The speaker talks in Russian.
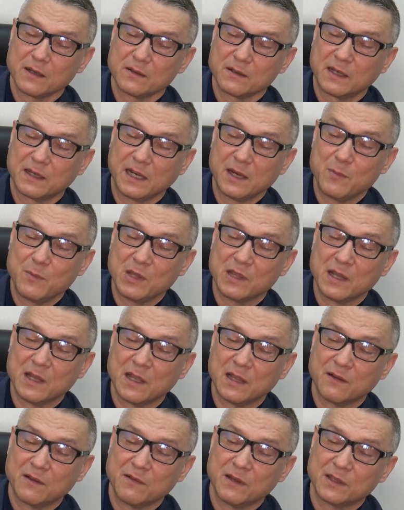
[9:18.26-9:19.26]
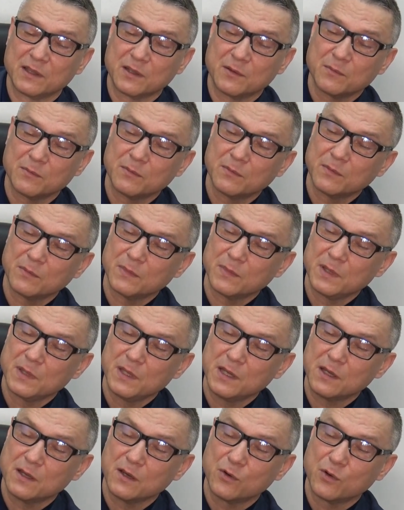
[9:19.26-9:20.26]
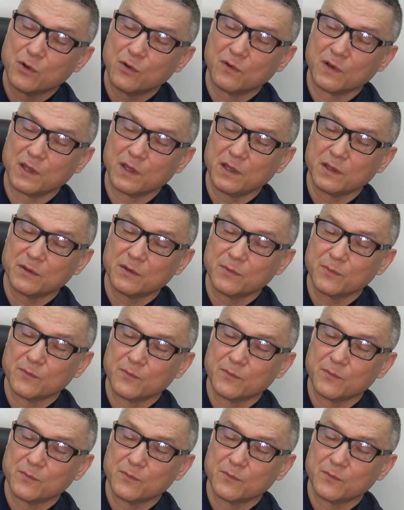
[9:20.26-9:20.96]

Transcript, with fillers: Криминала в этом никакого нет.